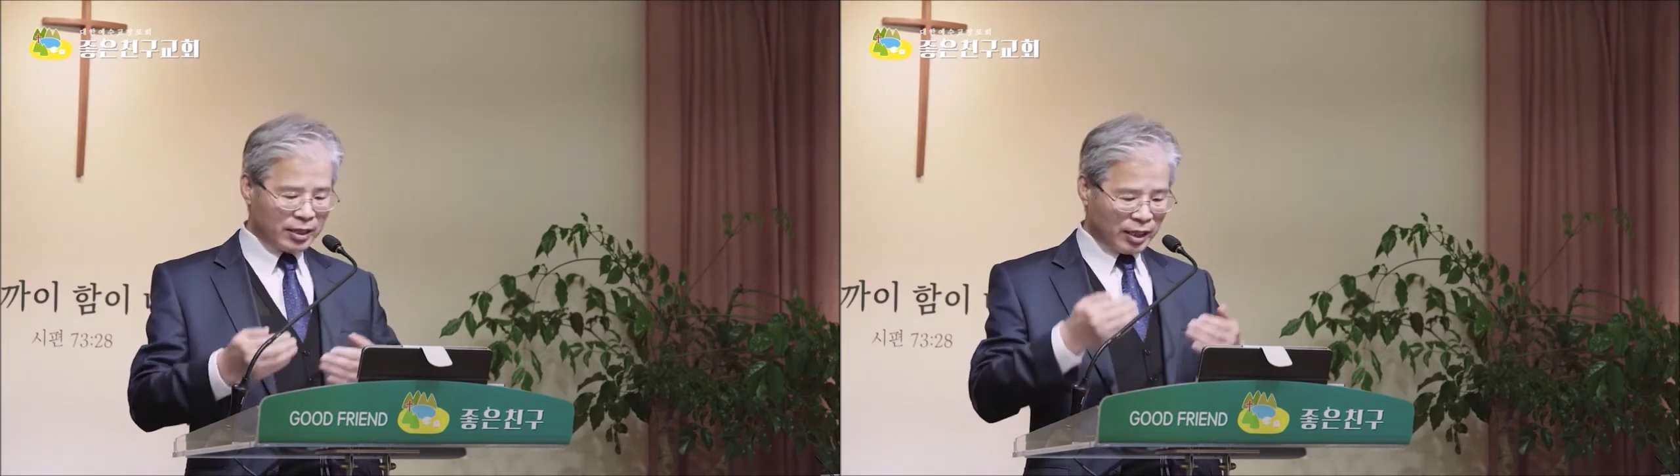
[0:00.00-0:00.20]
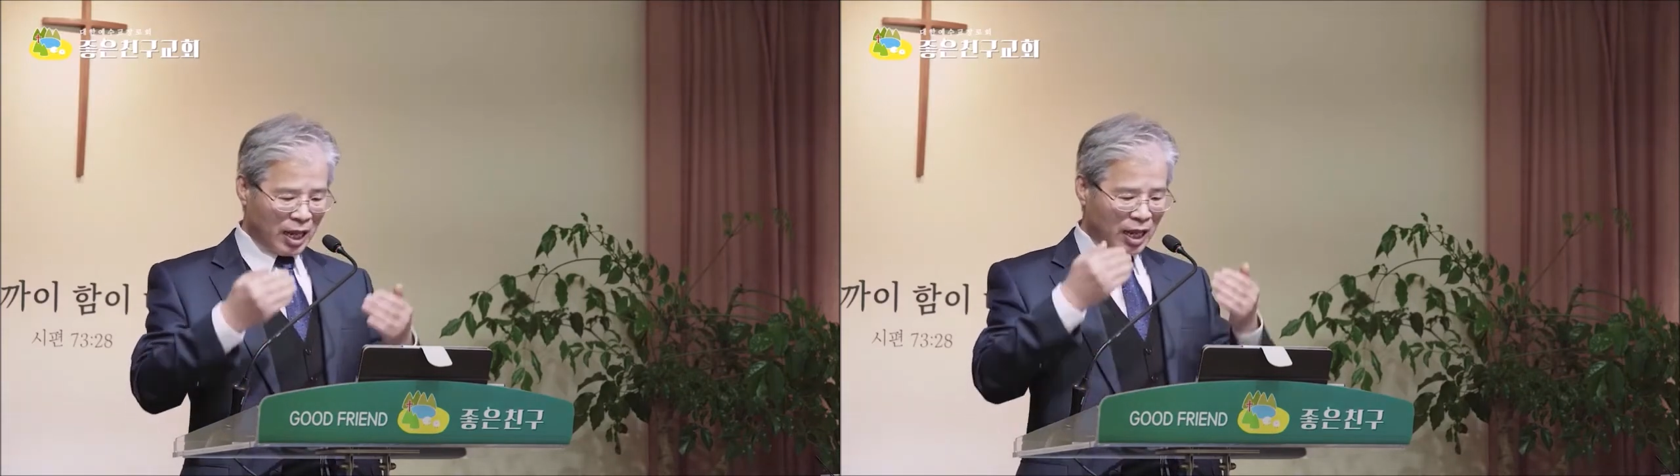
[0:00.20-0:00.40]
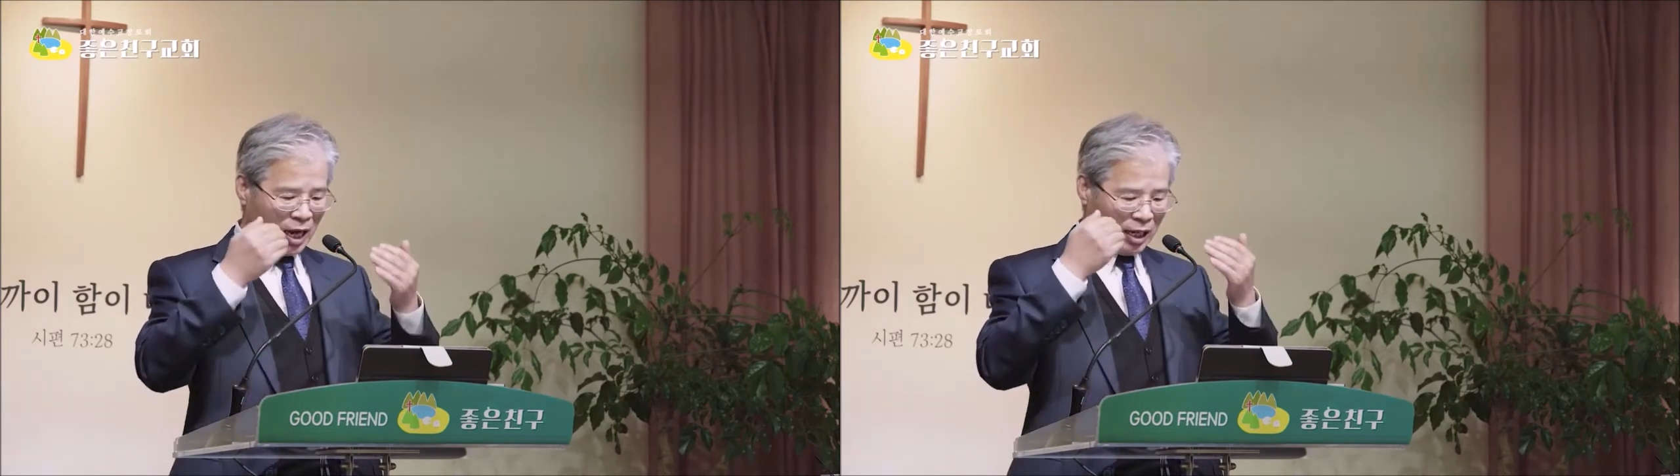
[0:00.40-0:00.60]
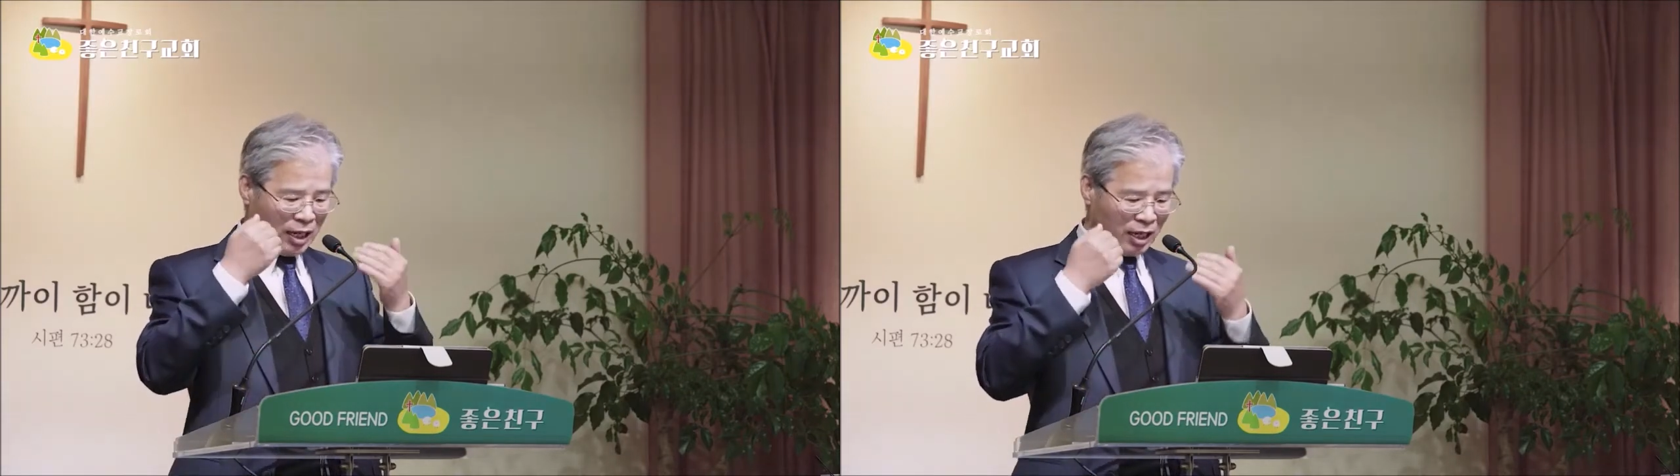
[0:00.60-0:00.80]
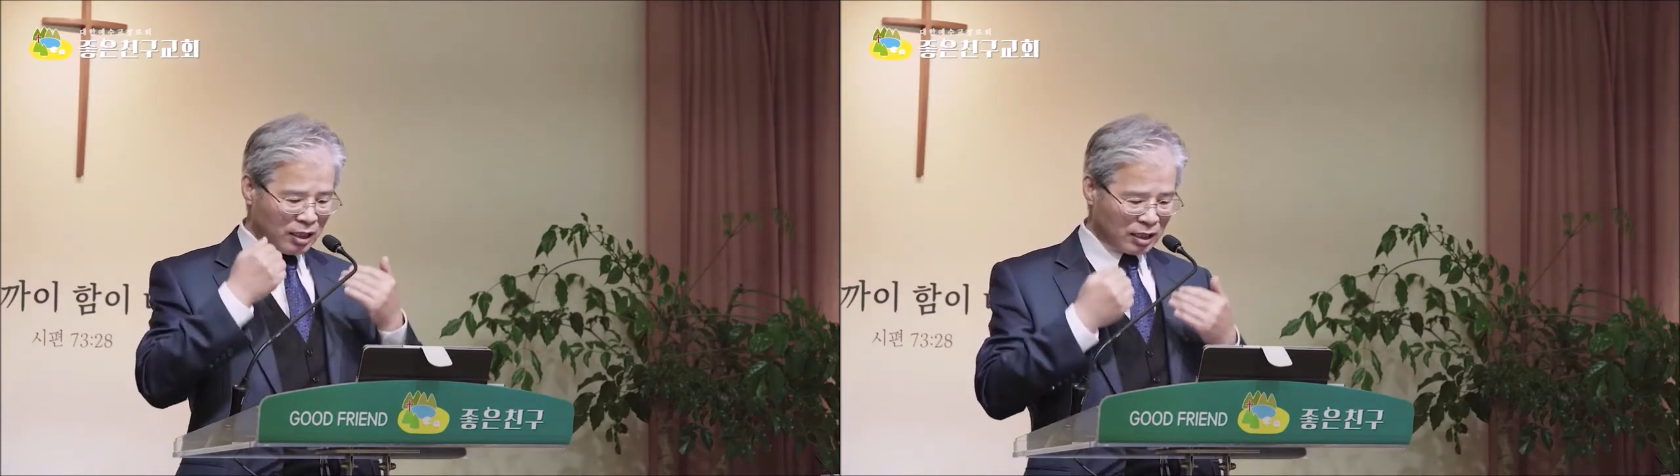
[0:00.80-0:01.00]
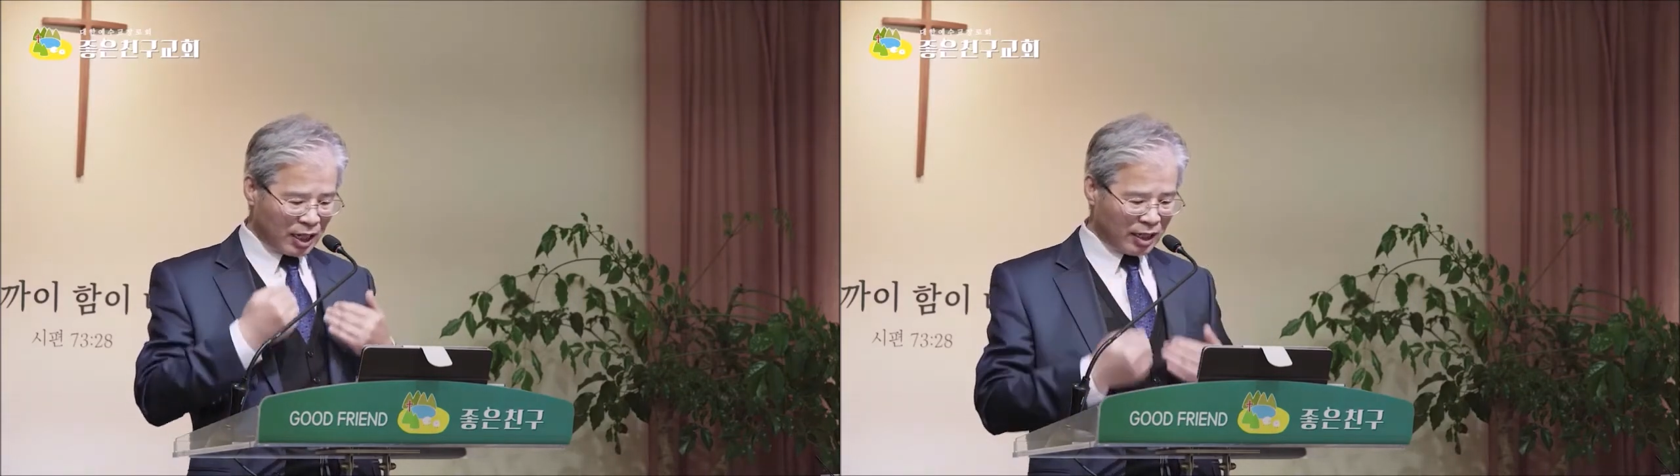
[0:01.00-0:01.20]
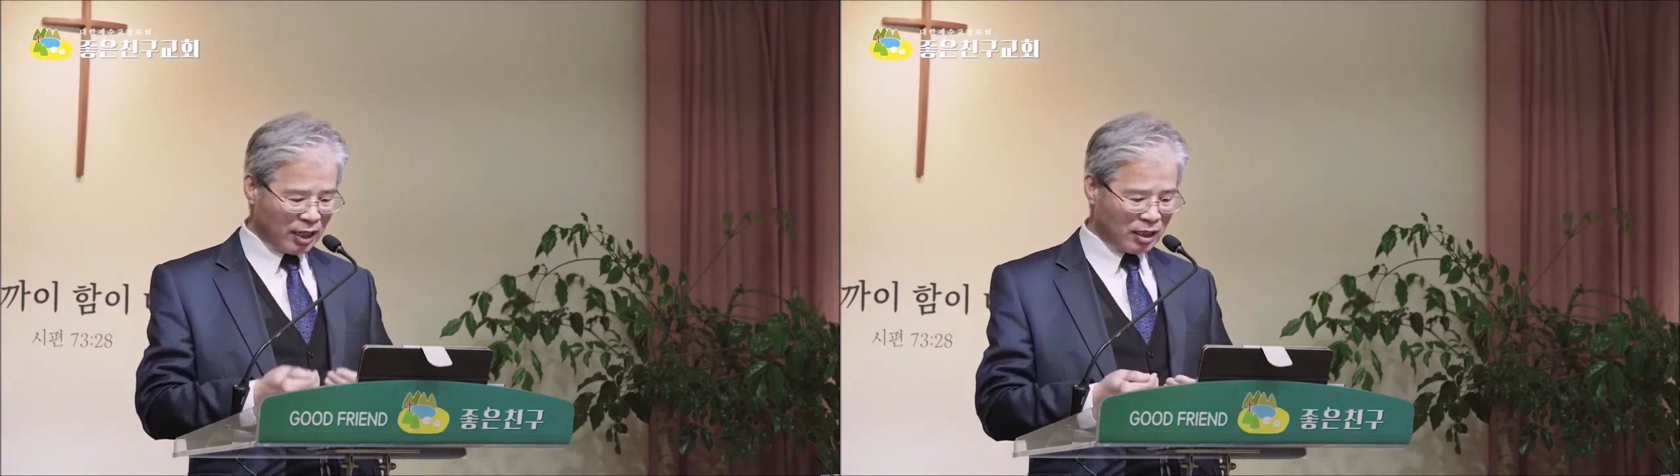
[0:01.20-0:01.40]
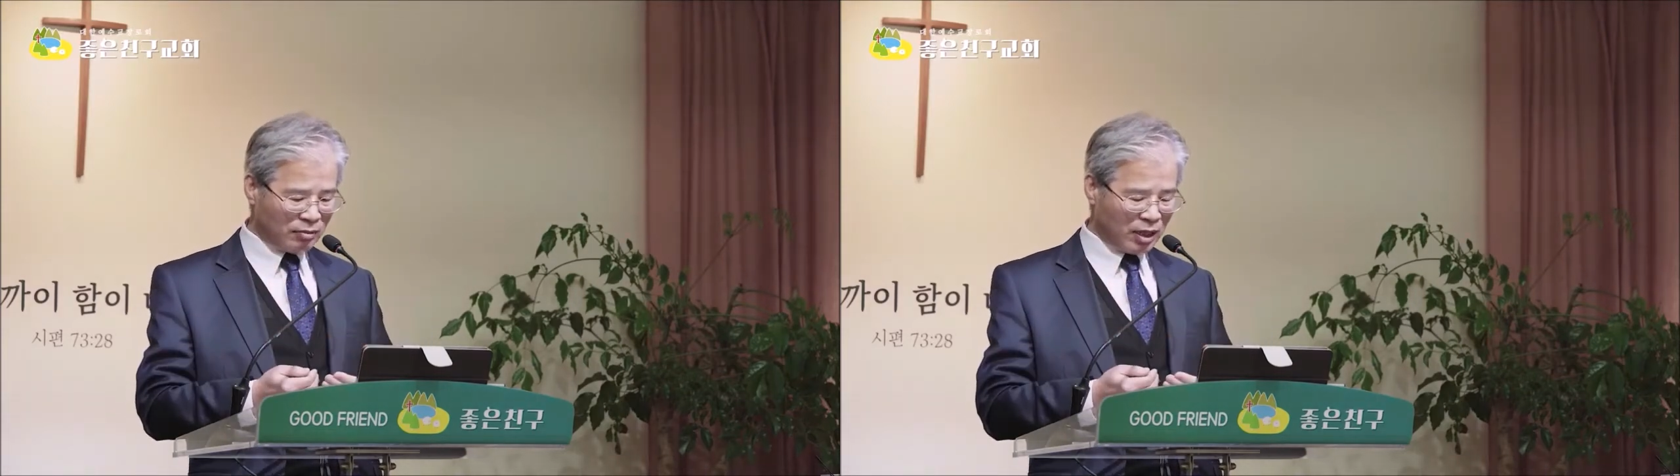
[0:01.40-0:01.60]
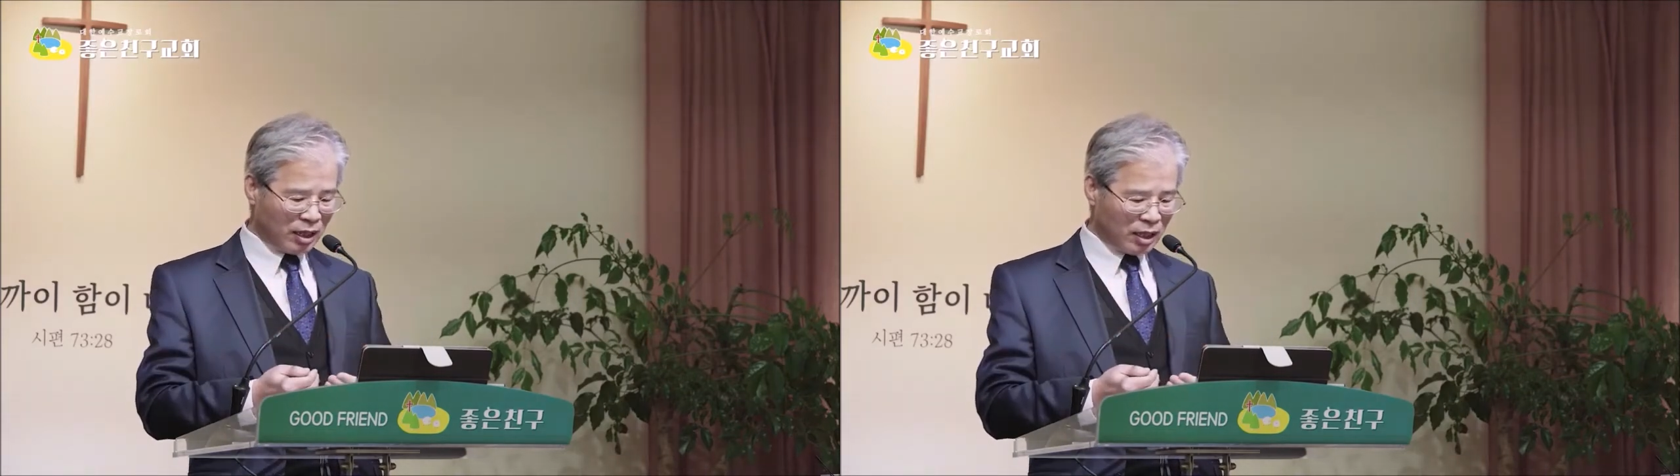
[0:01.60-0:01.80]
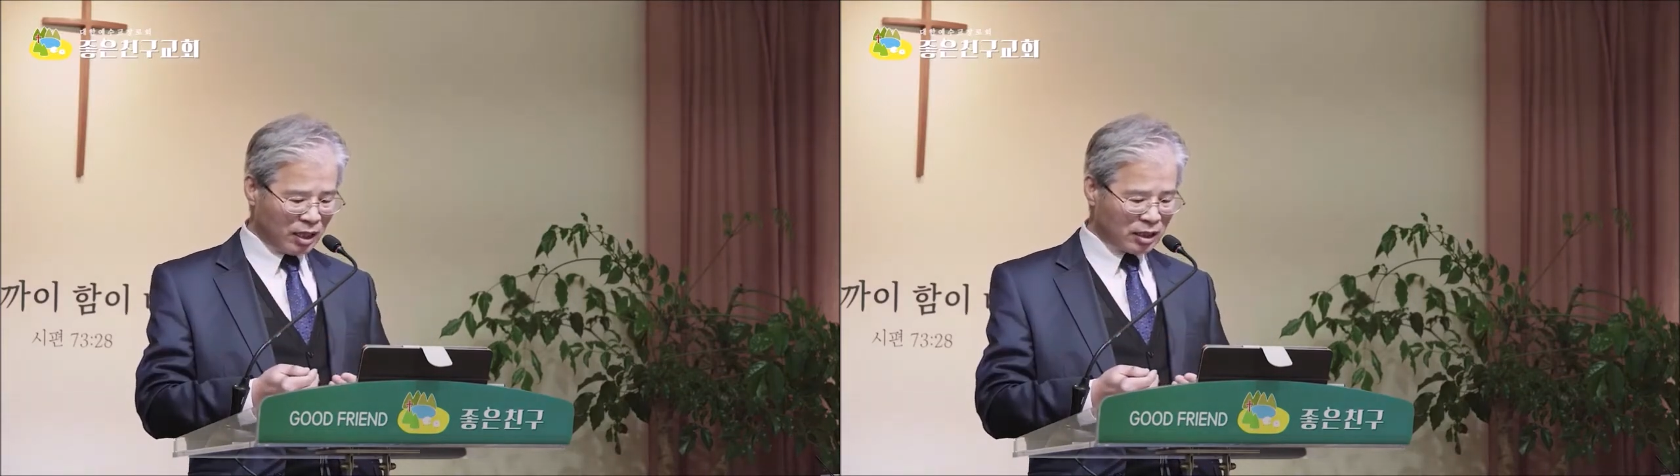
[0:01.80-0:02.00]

내 안에 하나님의